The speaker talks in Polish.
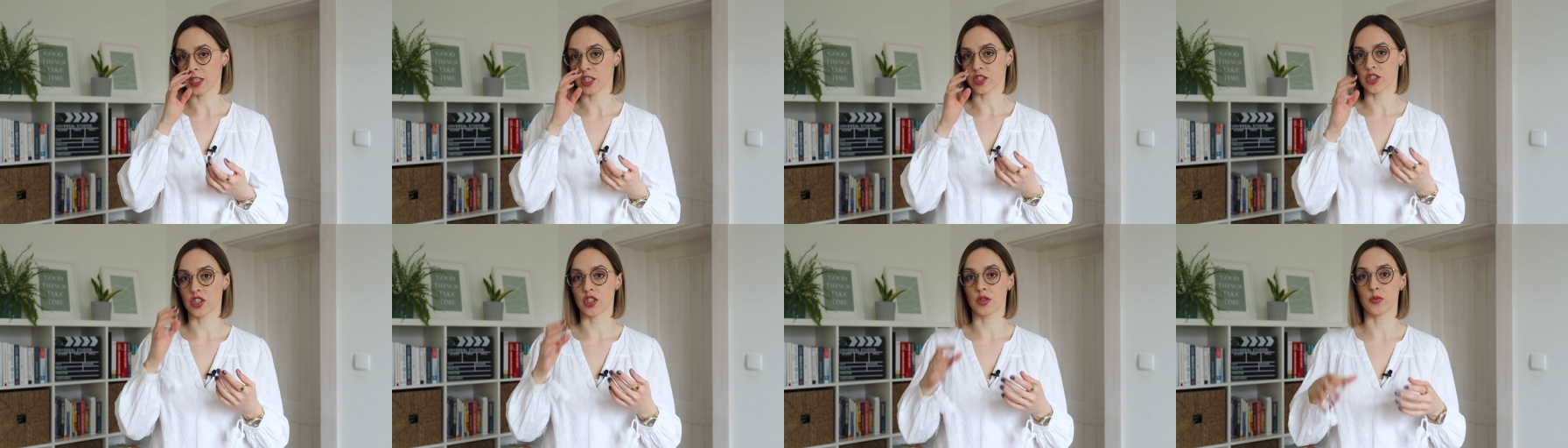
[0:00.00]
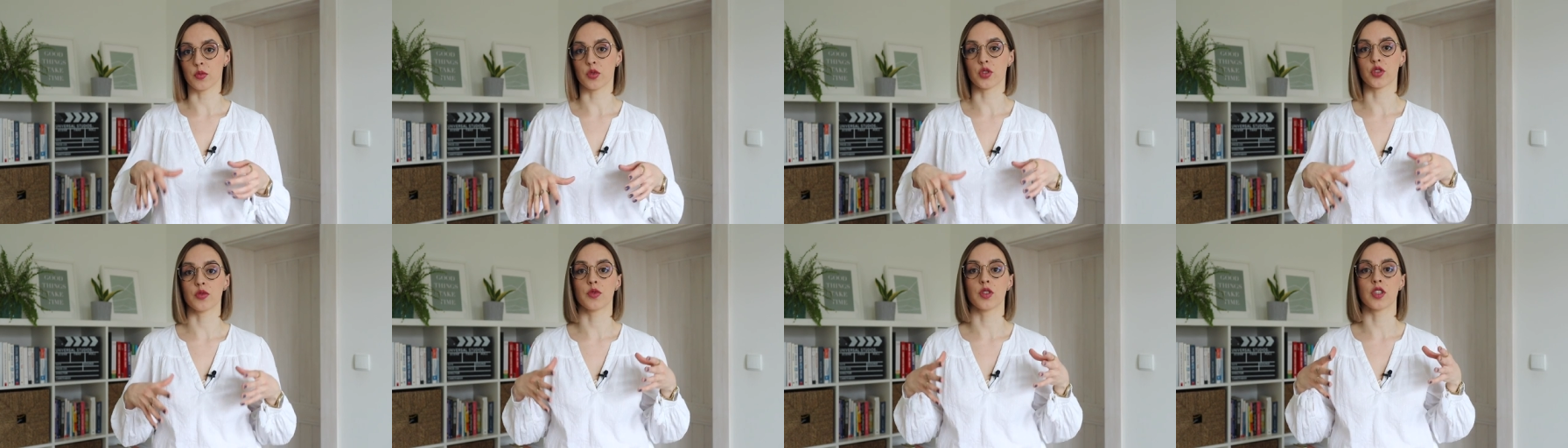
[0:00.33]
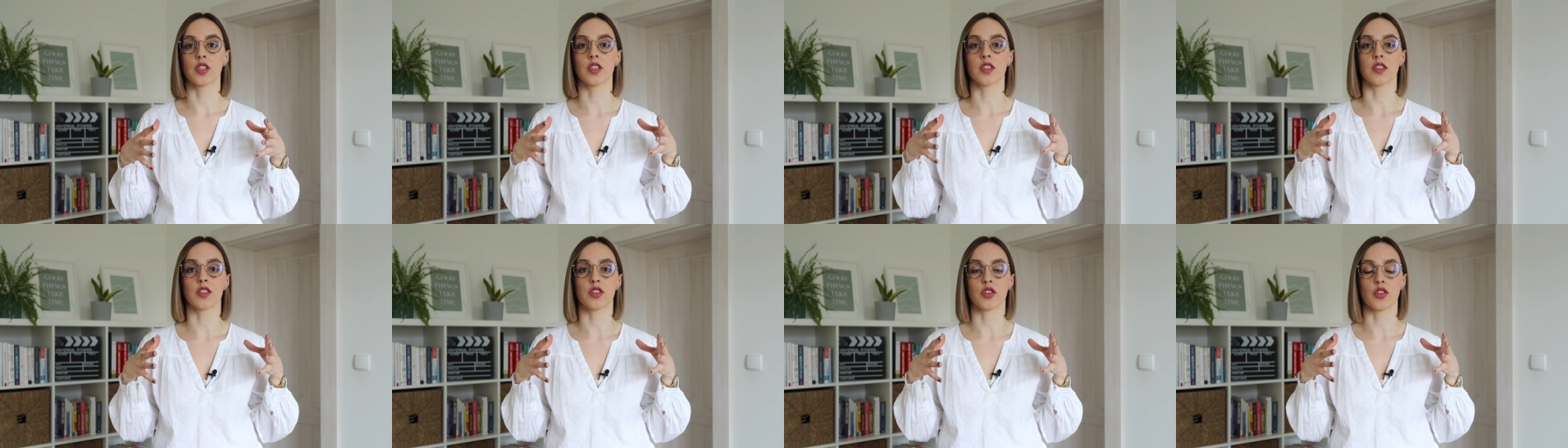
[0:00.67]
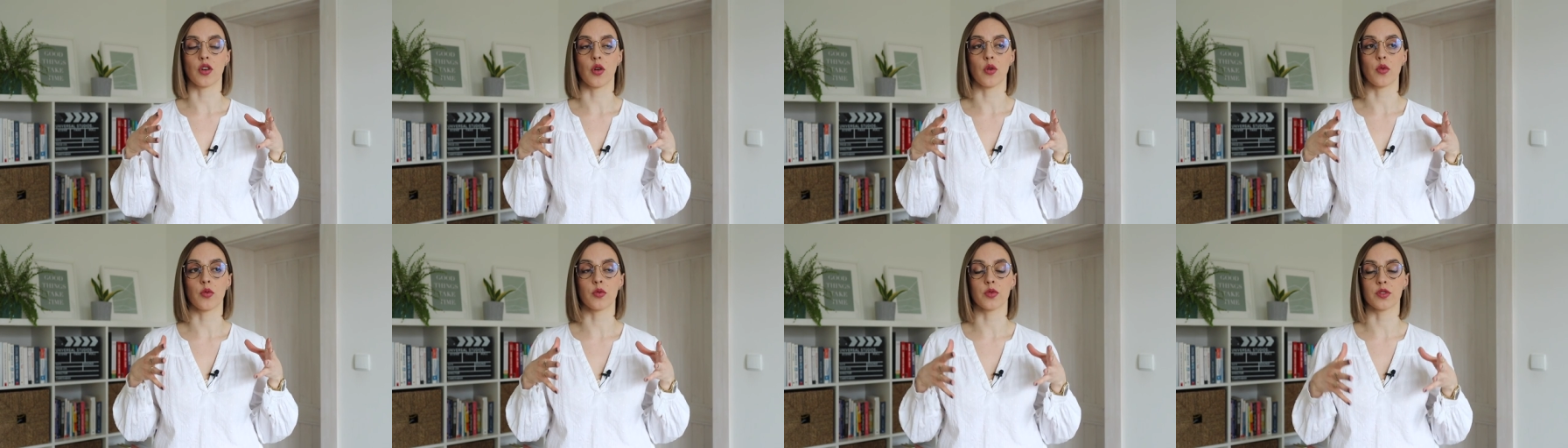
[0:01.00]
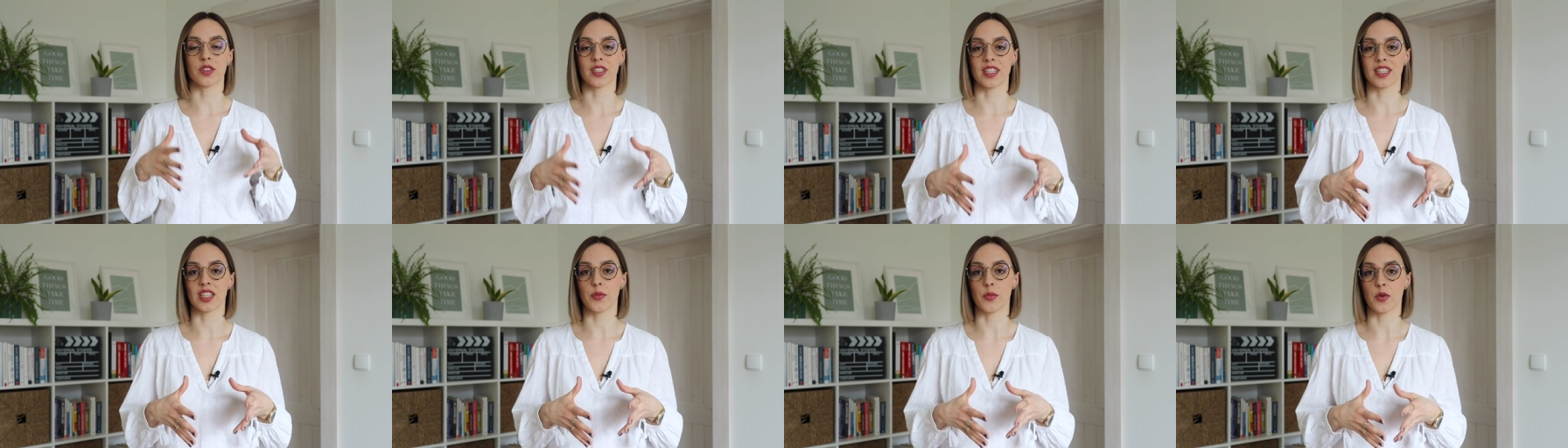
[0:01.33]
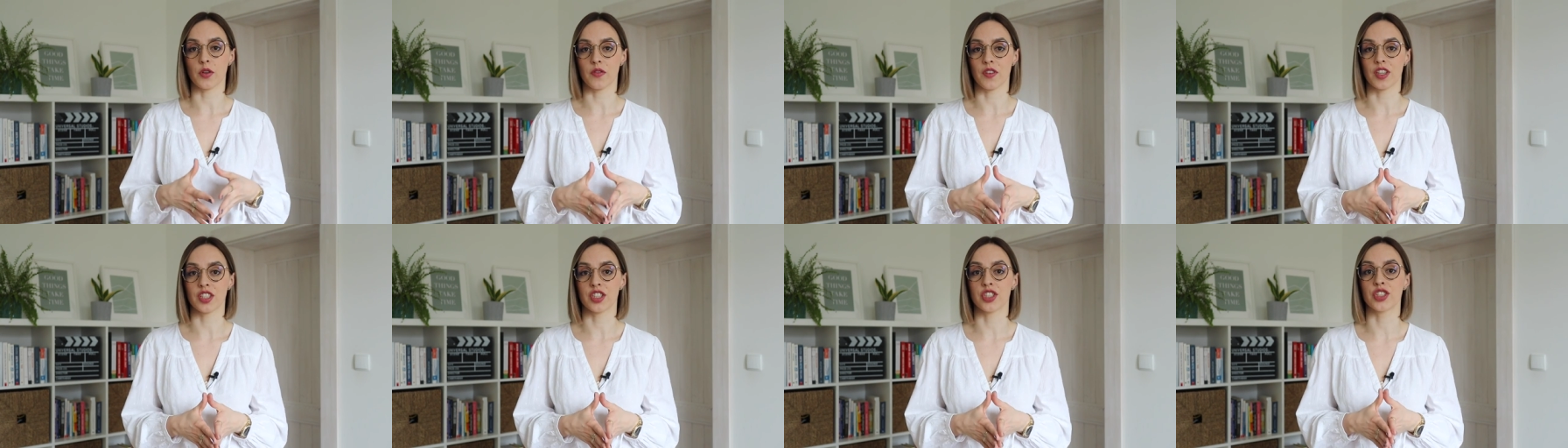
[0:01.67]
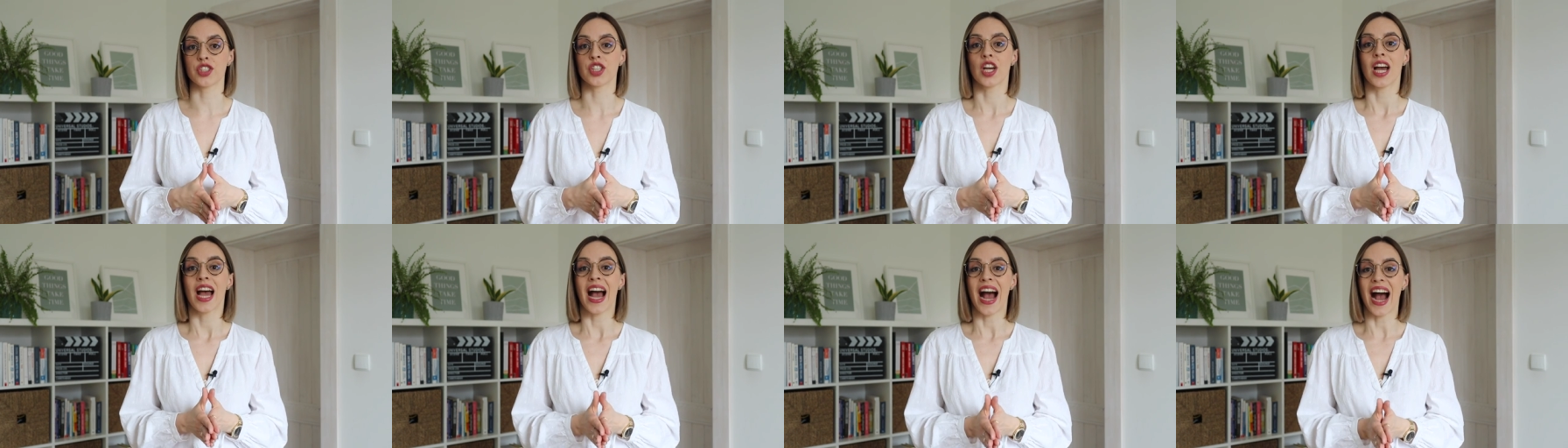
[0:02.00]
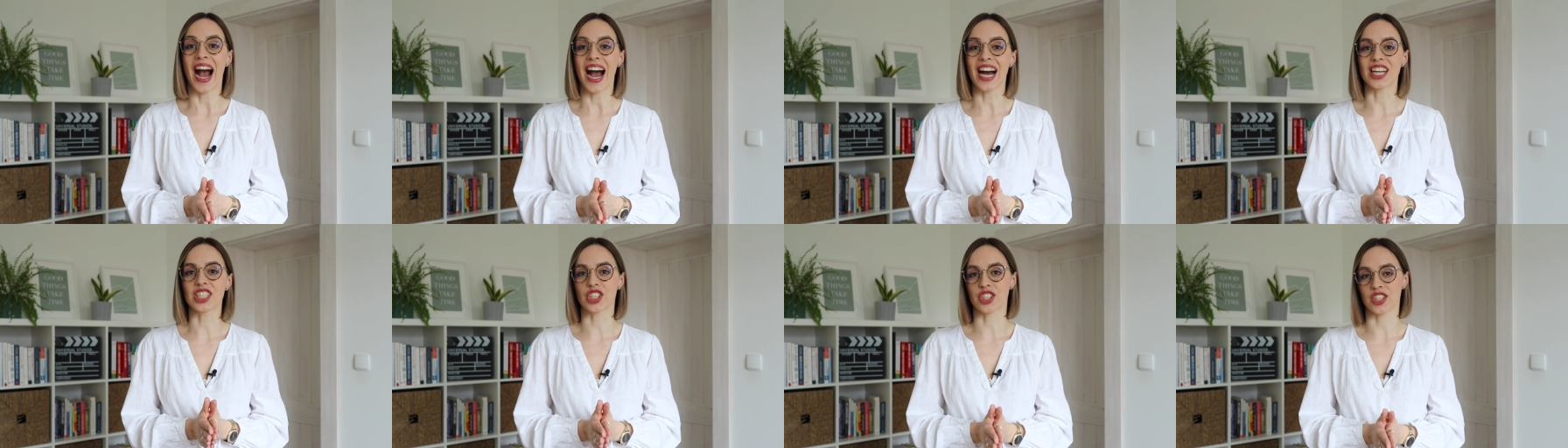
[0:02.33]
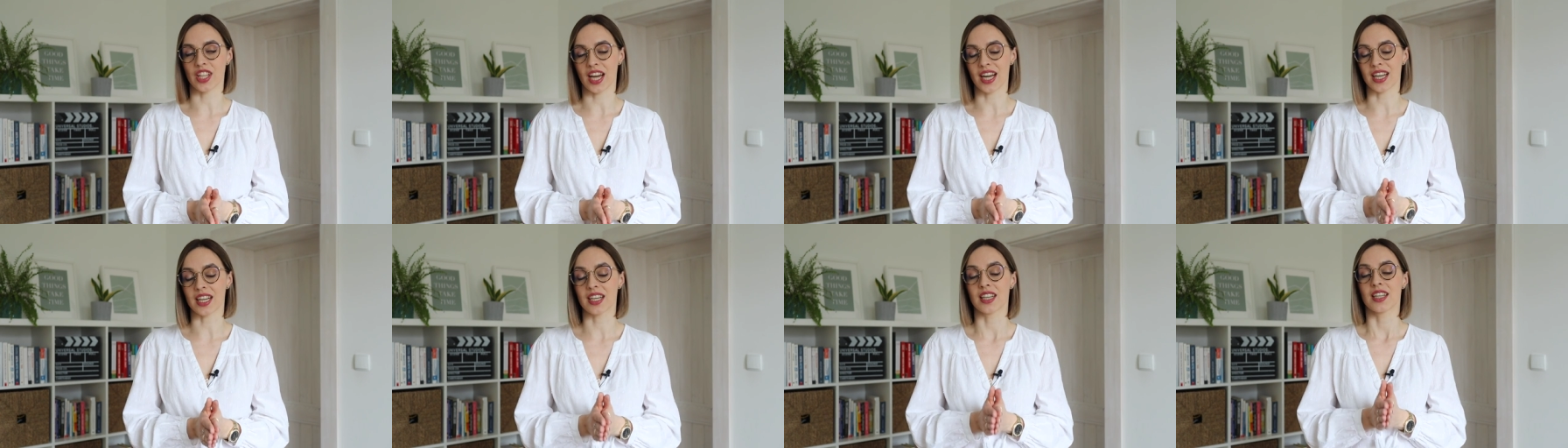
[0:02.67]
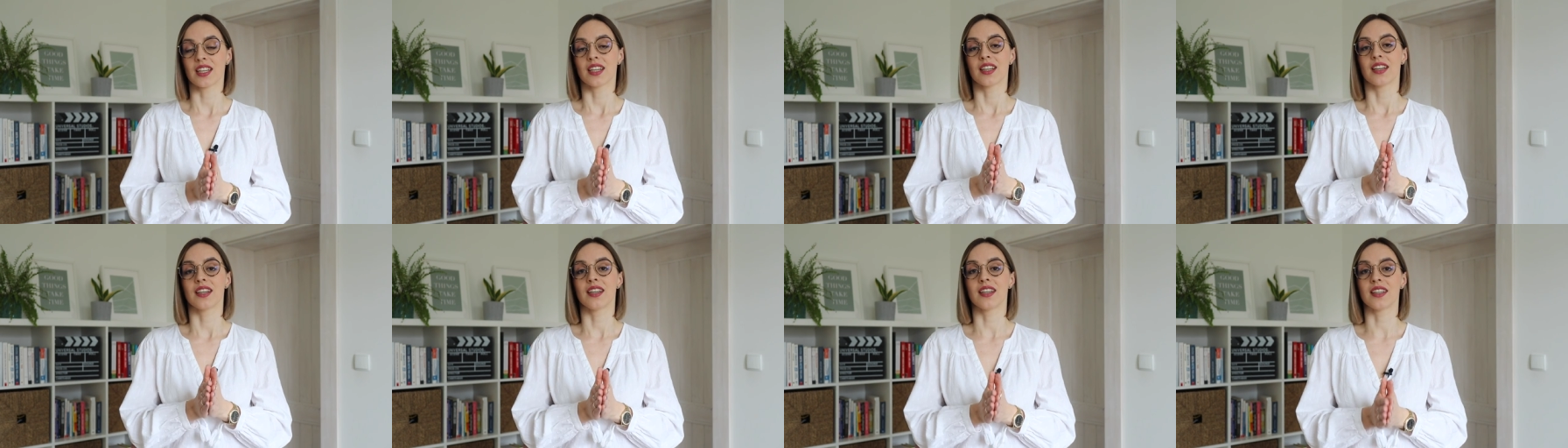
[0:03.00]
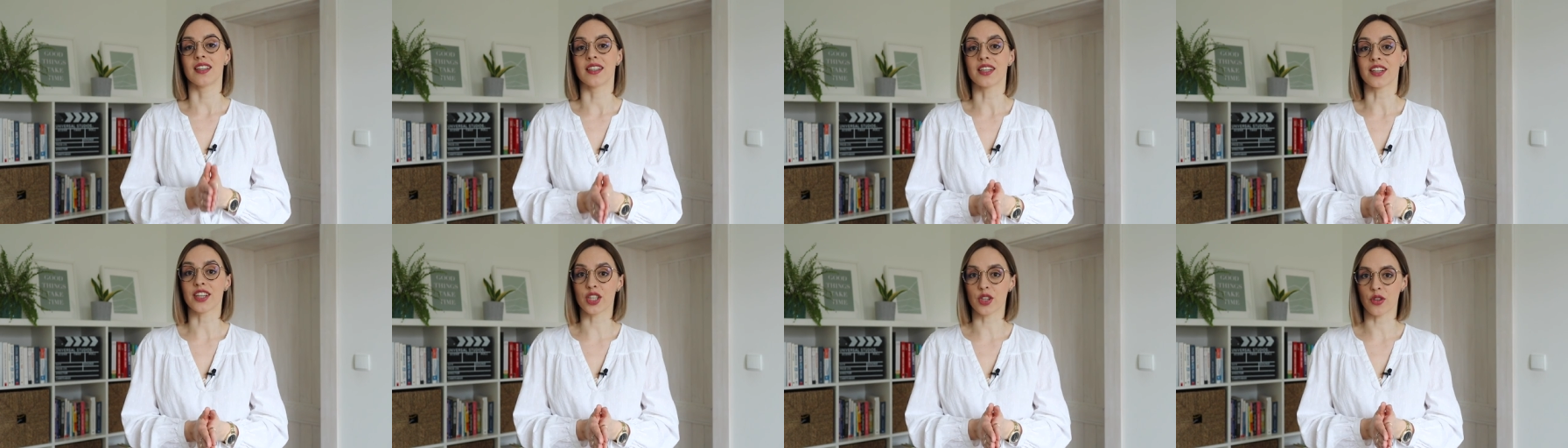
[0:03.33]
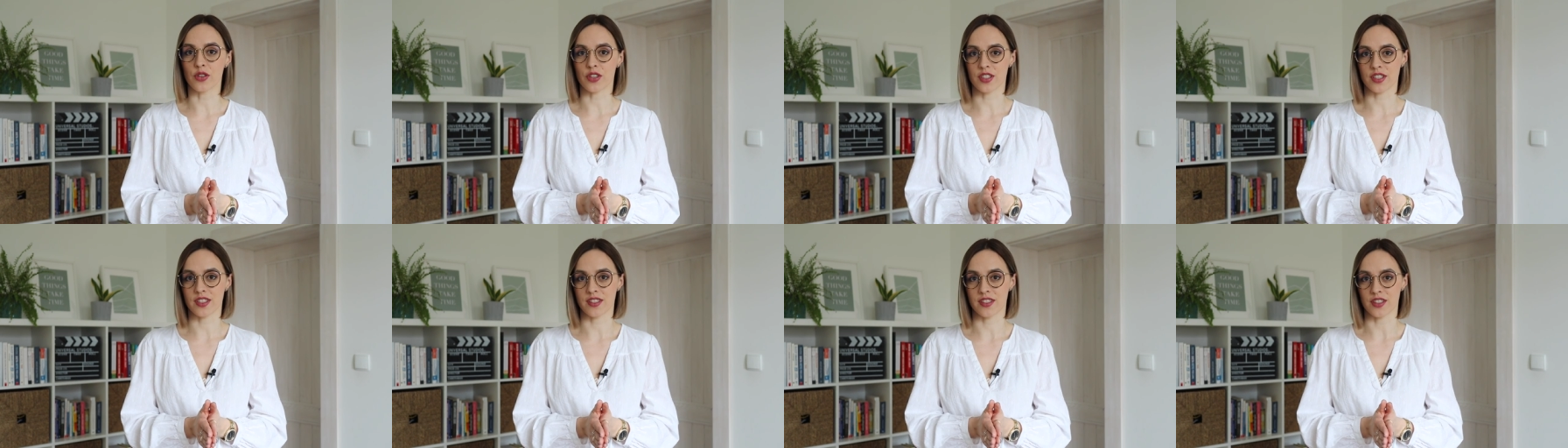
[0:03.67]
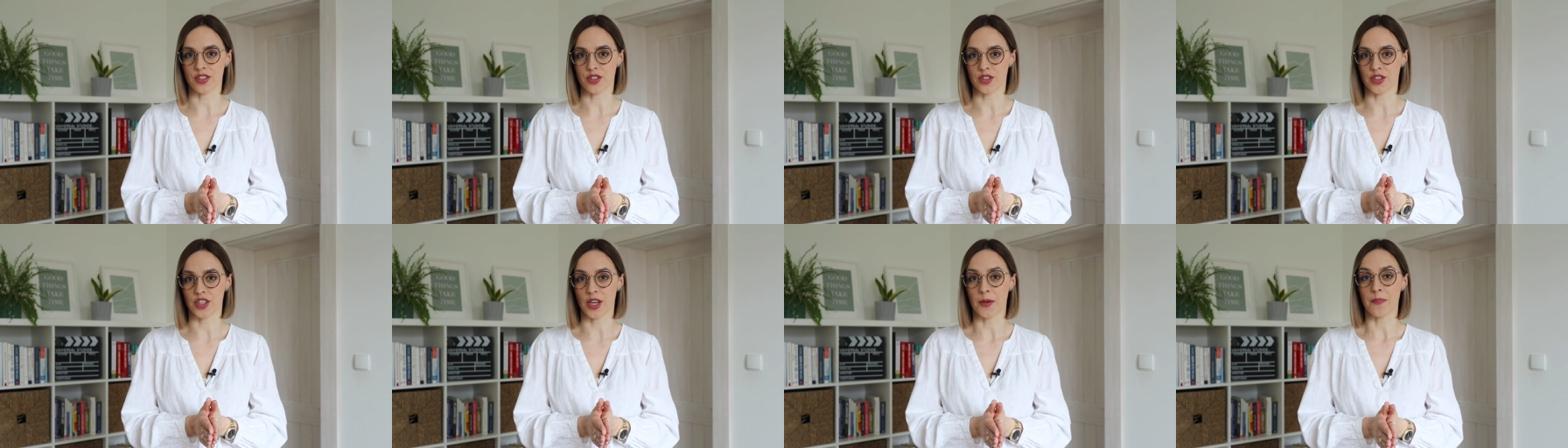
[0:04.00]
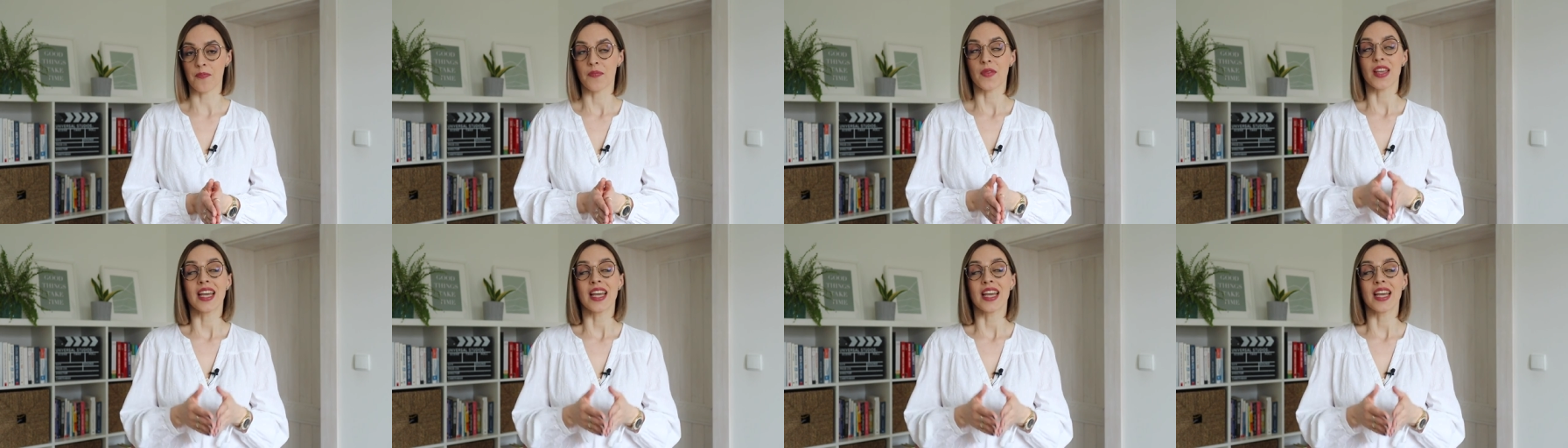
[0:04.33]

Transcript: jeżeli musimy tą dietę prowadzić aż tak e, rygorystycznie.